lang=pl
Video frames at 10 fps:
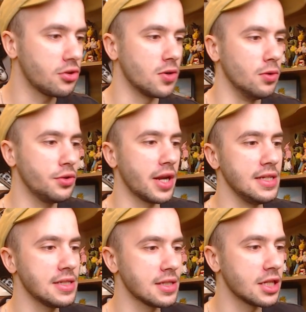że Ultra
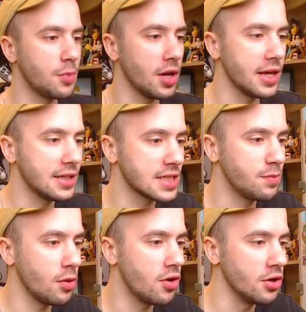Instynkt polega na
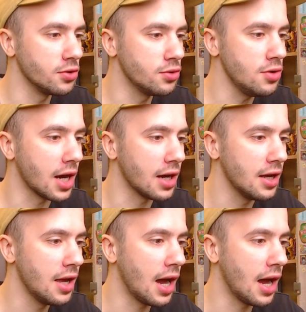spokoju ducha,